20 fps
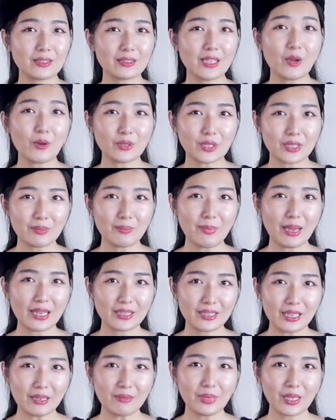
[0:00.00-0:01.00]
那我这次买
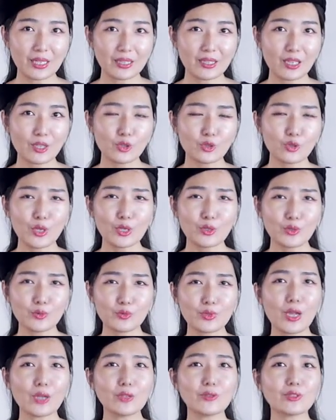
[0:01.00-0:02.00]
的商品呢，最
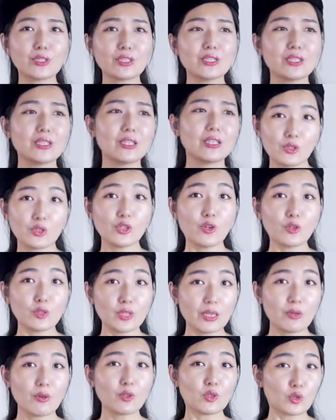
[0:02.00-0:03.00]
主要都是以秋
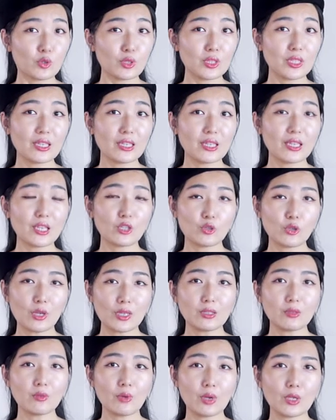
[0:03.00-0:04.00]
天或春天可以
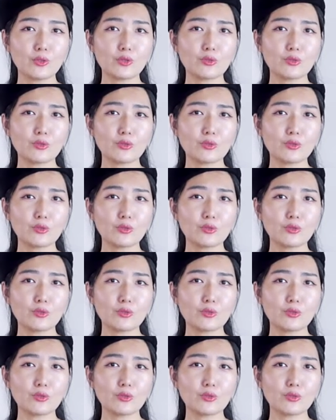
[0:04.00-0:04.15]
穿的为